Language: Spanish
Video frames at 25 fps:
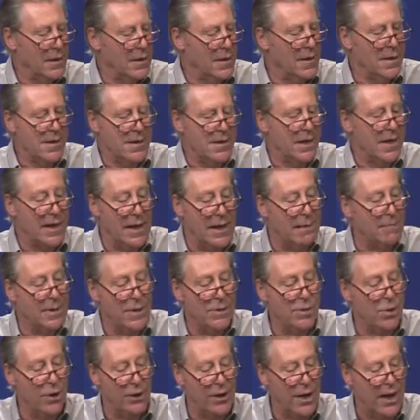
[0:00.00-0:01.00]
y ni siquiera
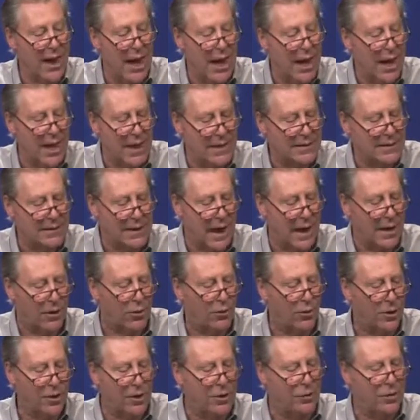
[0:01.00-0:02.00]
mencioné a
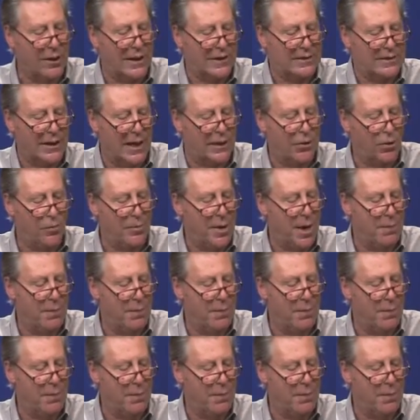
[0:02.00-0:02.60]
Saco, Nicolás Saco,